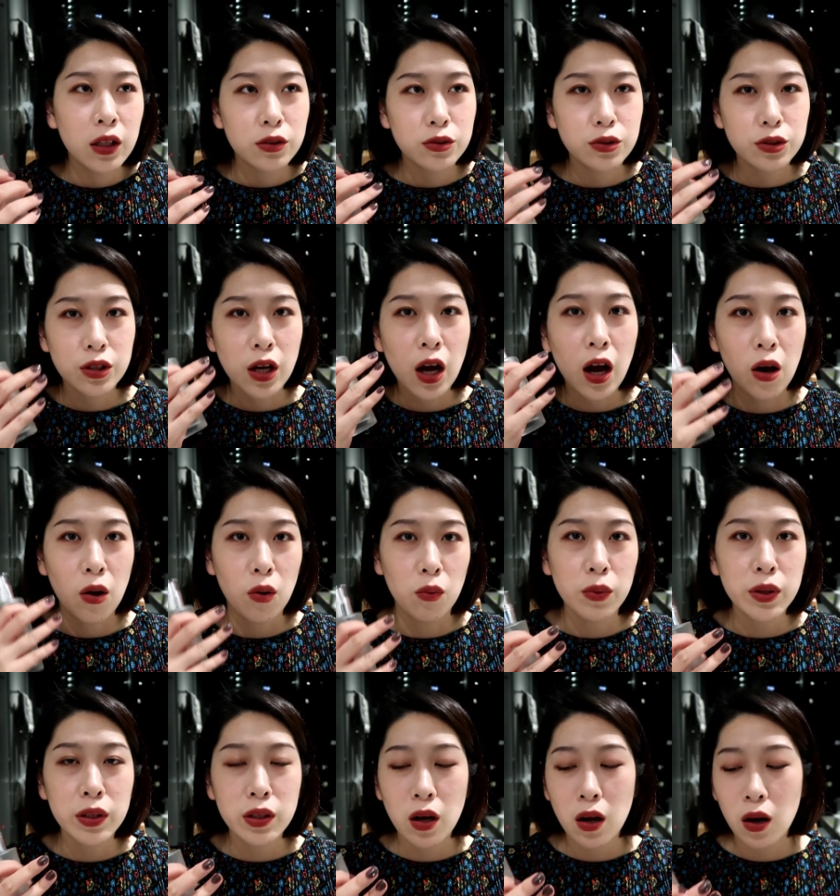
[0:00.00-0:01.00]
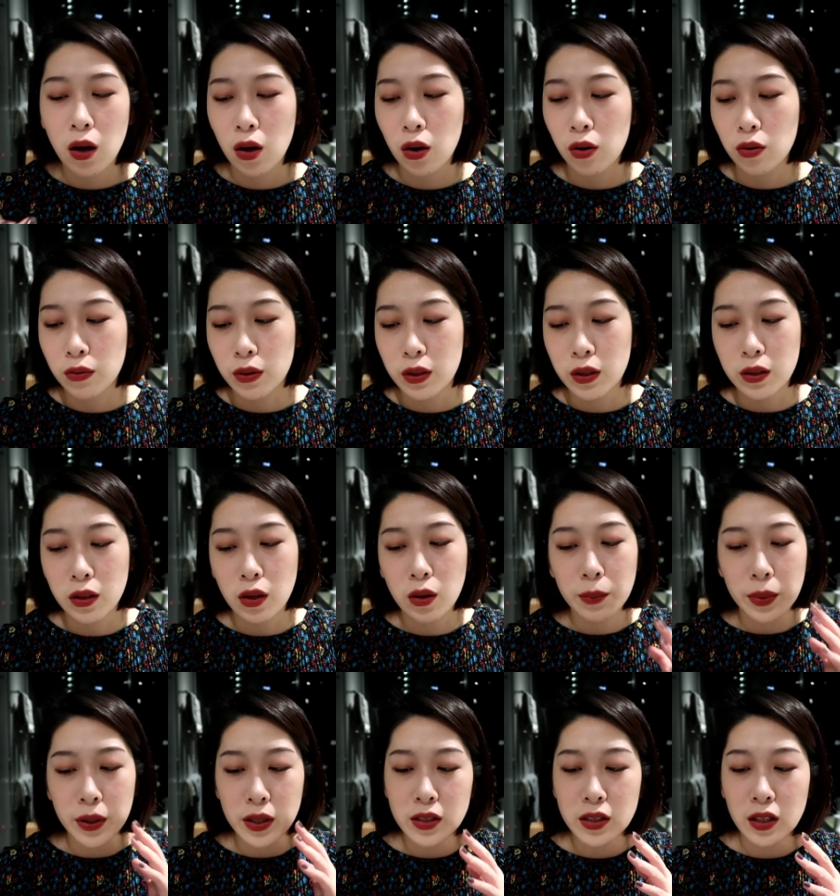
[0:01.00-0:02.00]
就是好味道好闻，然
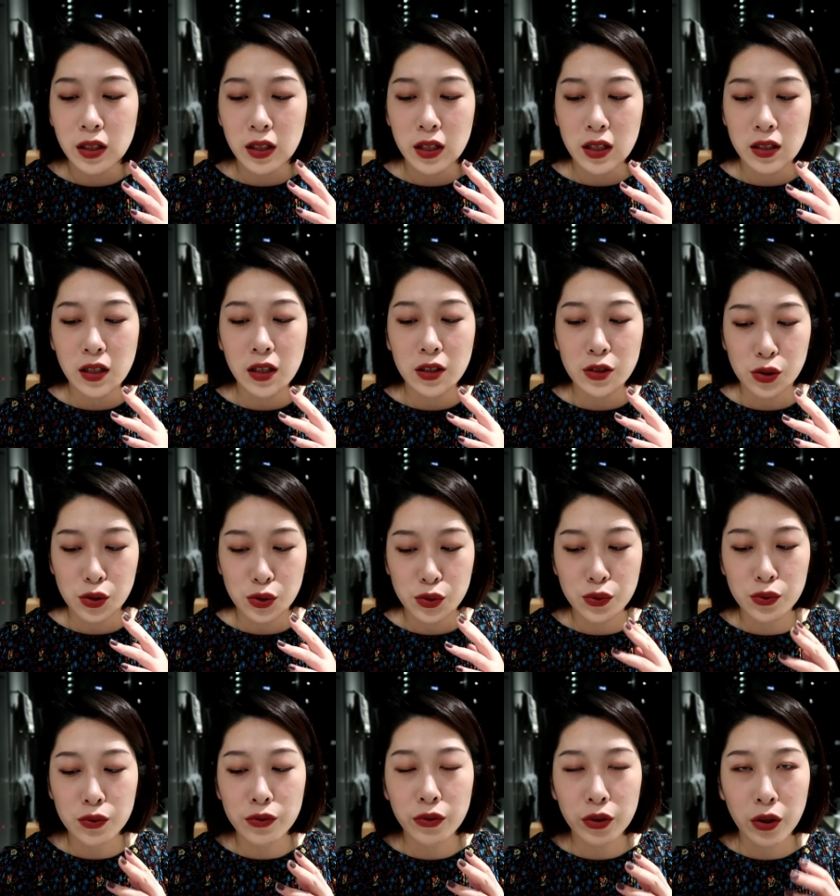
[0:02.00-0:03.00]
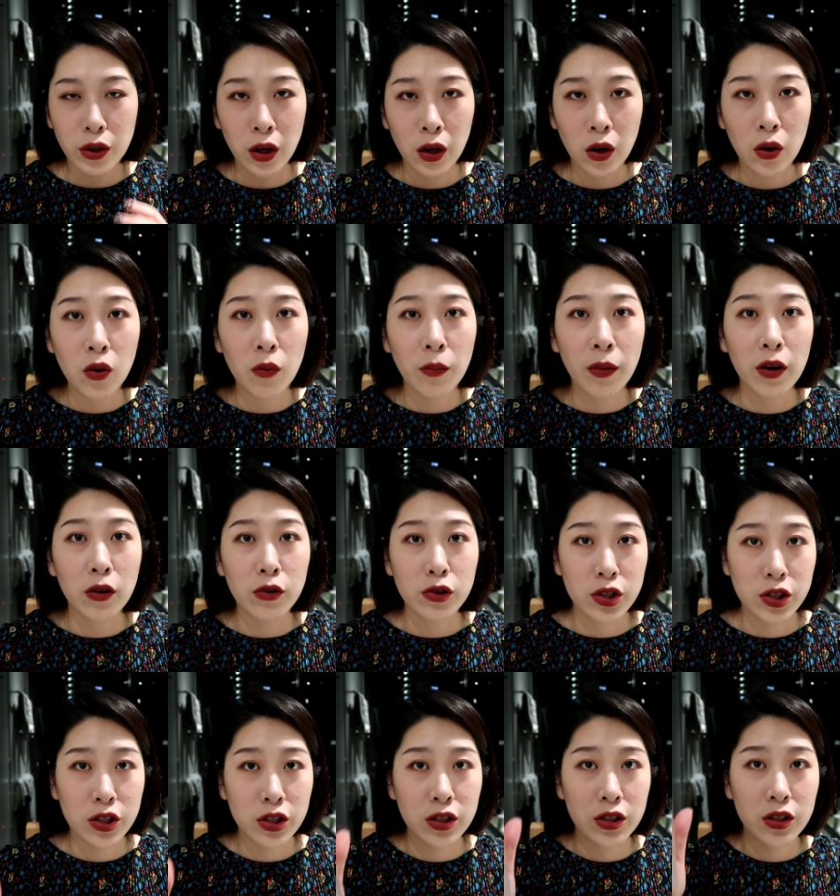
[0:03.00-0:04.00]
后喷上脸上很舒服又很够保
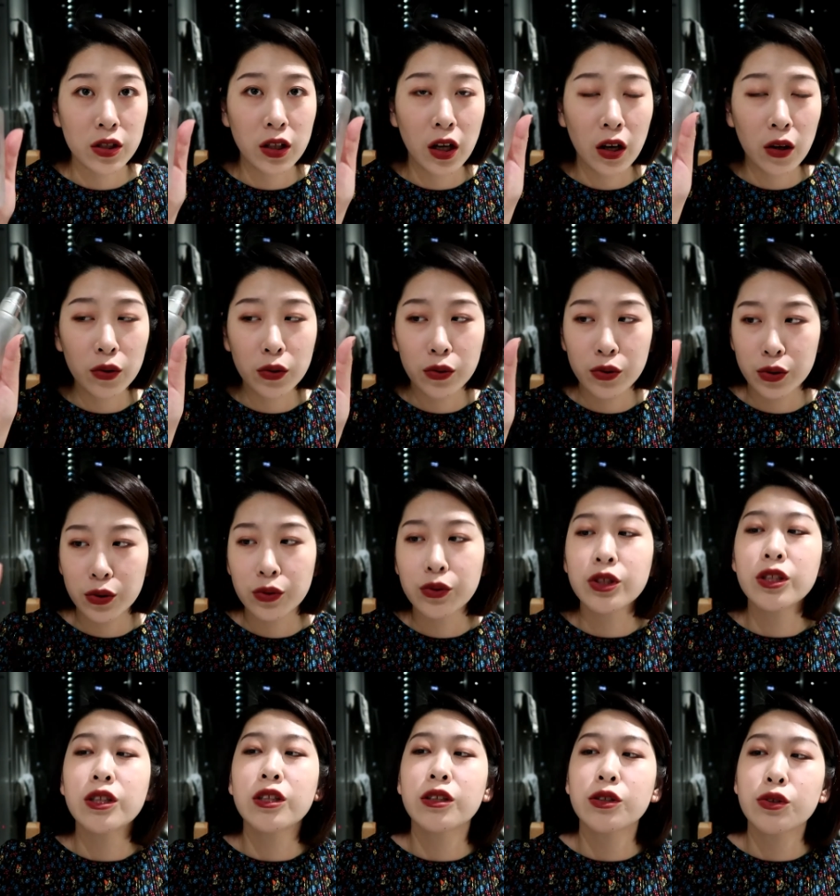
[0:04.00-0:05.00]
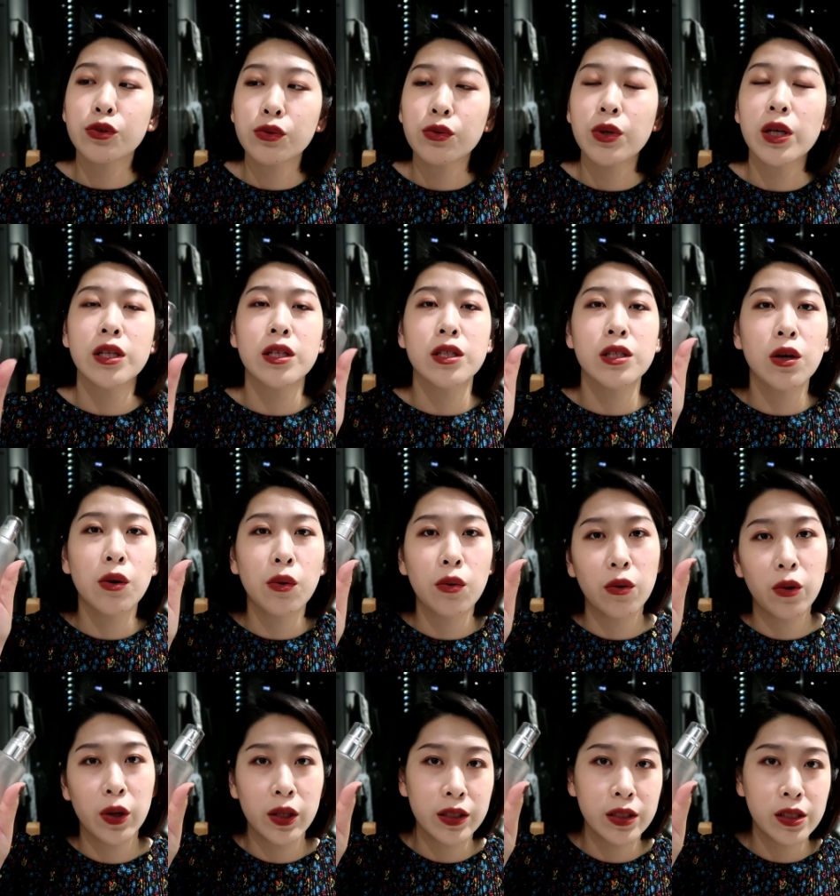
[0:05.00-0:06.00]
湿，然后有有镇定舒缓的效
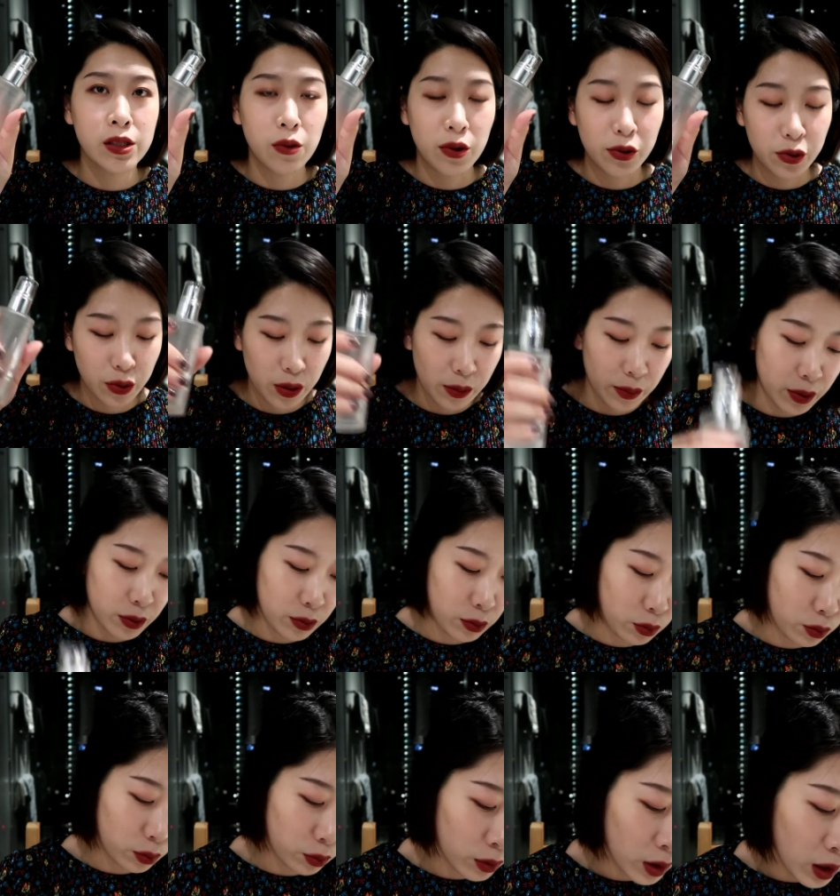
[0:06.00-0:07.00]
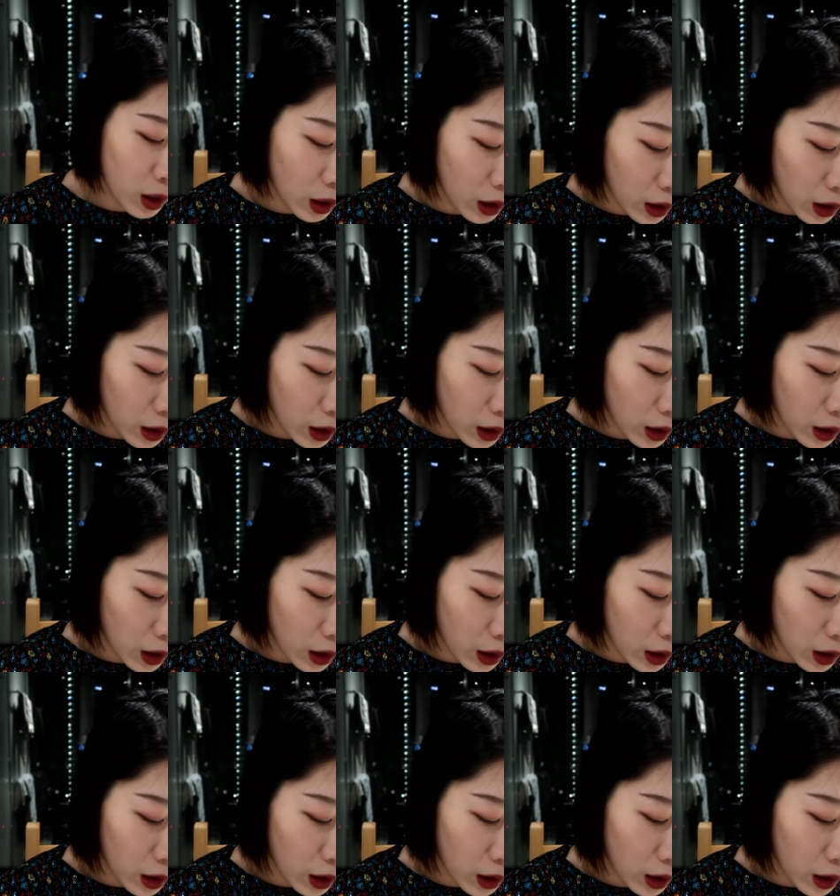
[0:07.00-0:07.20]
果，我很喜欢这款喷雾。